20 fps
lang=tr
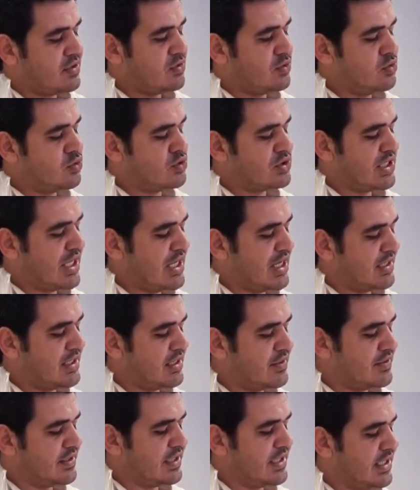yüzey
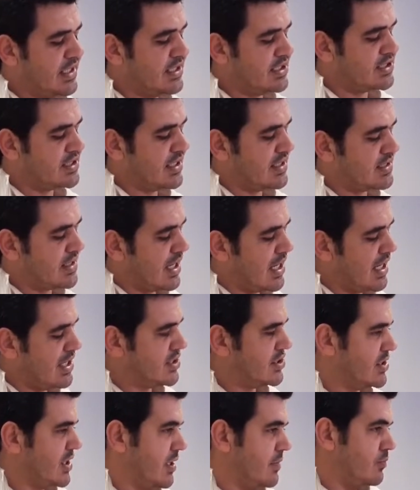alanını genişlet
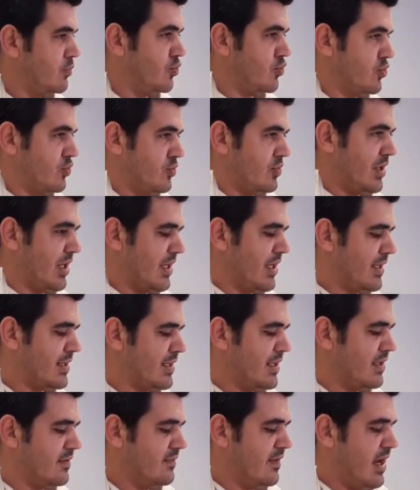aşağı burun
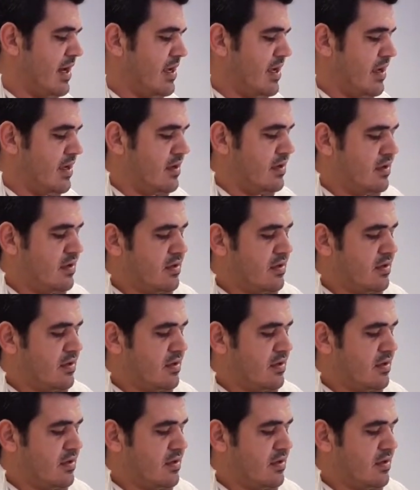kanatları var ya.